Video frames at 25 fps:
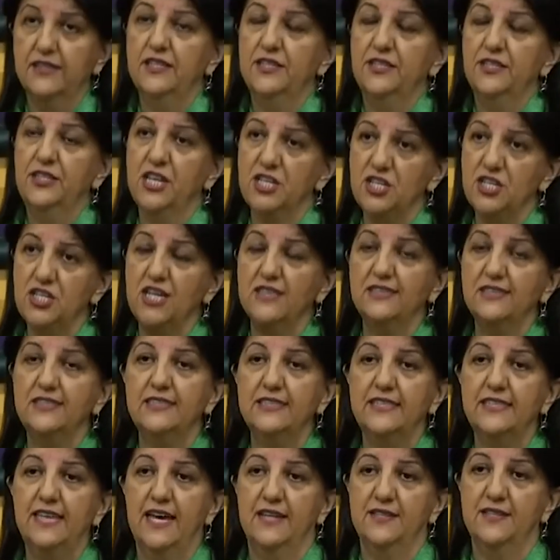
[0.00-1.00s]

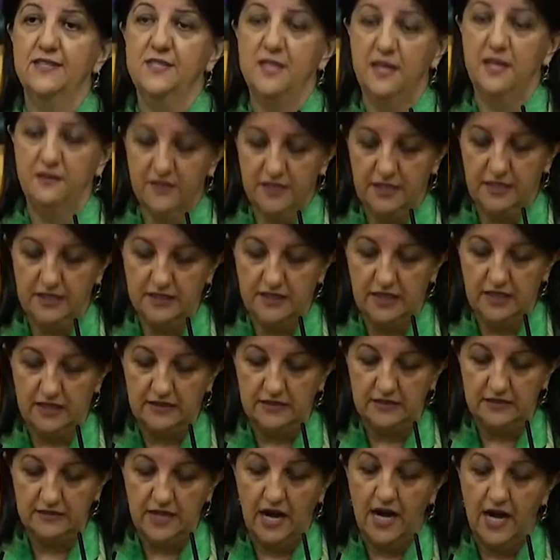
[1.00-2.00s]
yaşanırken sevgili
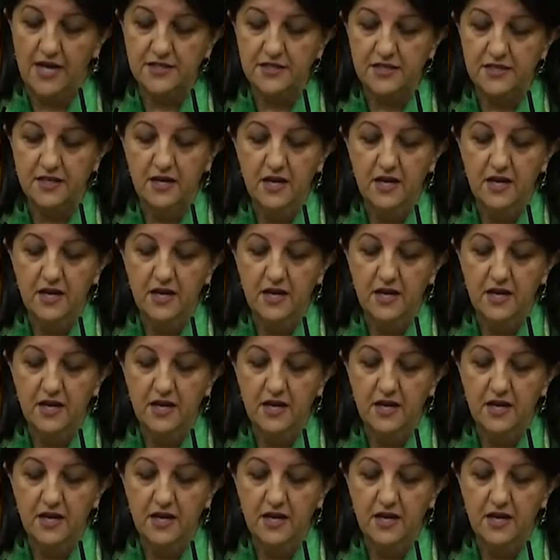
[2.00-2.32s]
kadınlar